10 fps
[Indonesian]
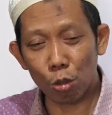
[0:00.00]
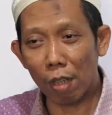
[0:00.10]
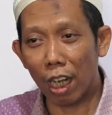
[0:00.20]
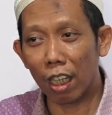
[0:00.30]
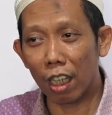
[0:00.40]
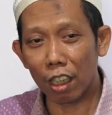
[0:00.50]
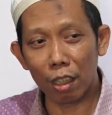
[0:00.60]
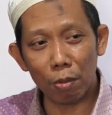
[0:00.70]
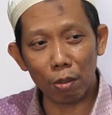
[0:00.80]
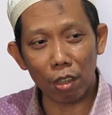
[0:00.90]
cuma
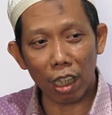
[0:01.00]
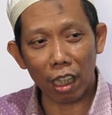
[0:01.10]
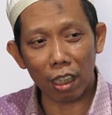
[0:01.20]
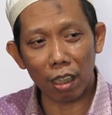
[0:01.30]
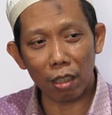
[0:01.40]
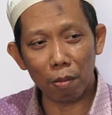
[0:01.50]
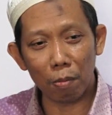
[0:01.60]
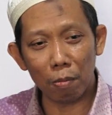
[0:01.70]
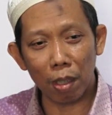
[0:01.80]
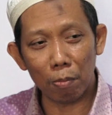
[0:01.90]
Allah
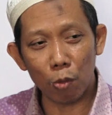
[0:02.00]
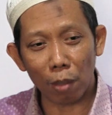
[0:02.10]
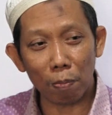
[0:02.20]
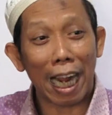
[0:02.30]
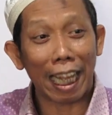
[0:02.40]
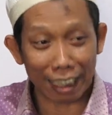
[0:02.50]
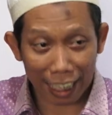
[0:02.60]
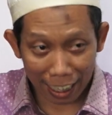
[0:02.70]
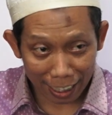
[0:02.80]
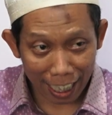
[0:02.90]
kemudian membuat
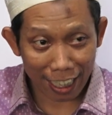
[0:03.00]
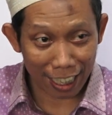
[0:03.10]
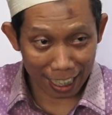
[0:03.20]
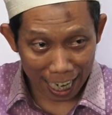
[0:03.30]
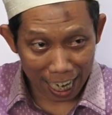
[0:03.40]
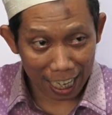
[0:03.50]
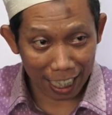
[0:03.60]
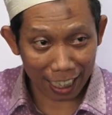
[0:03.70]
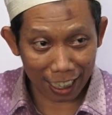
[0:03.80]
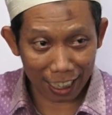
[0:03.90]
pengantar kira-kira ah,
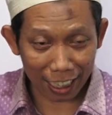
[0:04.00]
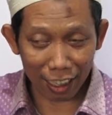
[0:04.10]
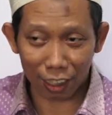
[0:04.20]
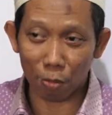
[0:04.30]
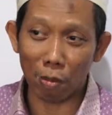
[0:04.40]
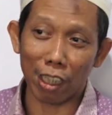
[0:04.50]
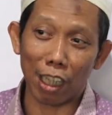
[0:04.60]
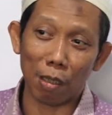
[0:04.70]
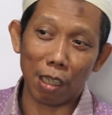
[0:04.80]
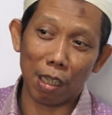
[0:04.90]
iya, iya. iya.
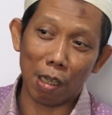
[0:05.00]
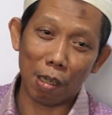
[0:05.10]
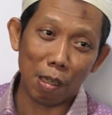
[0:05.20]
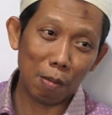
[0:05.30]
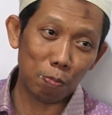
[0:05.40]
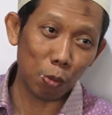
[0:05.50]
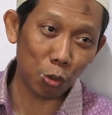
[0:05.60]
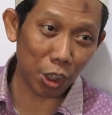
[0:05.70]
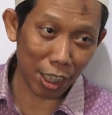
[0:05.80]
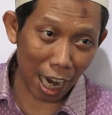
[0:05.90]
sebagai atas
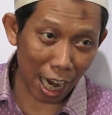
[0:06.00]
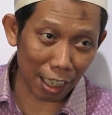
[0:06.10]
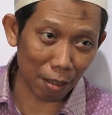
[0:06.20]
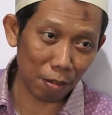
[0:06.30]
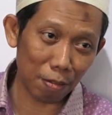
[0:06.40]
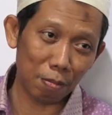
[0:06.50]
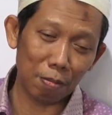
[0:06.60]
Ah